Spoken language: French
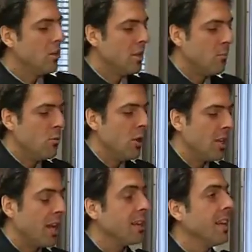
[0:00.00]
euh, c'est plus euh,
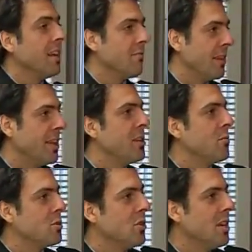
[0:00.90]
tranquille en fin d'année
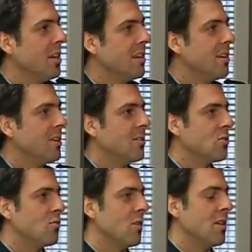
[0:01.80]
comme ça. Hein. Euh,
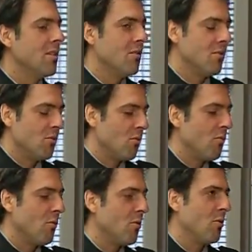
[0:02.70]
souvent,
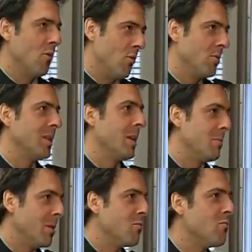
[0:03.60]
on, s'est
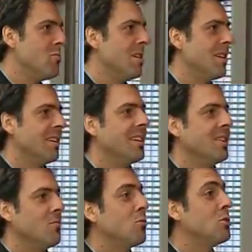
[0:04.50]
impliqué beaucoup,
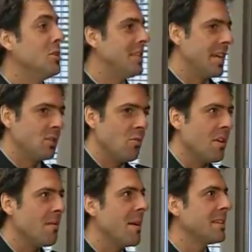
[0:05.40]
beaucoup de sollicitations
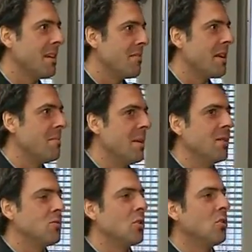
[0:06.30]
en mars, avril, mai,
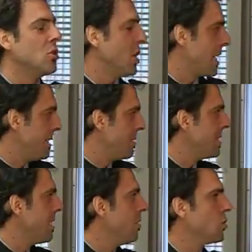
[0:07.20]
Là, j'ai accepté
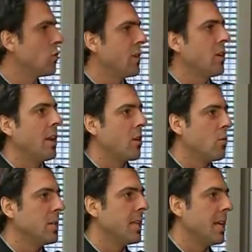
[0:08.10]
celle-là. Je trouvais que la
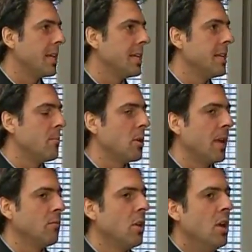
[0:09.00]
cause était très
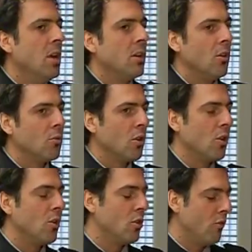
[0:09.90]
importante. Donc,
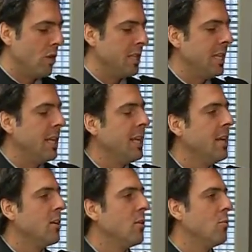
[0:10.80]
on va laisser
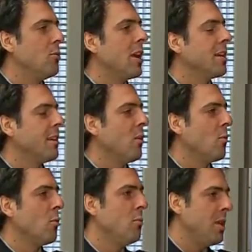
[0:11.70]
l'année plus tranquille
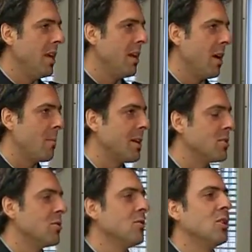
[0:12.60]
un peu. Puis après
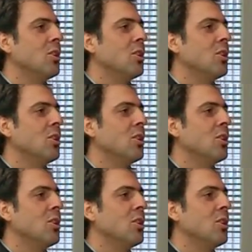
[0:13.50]
ça,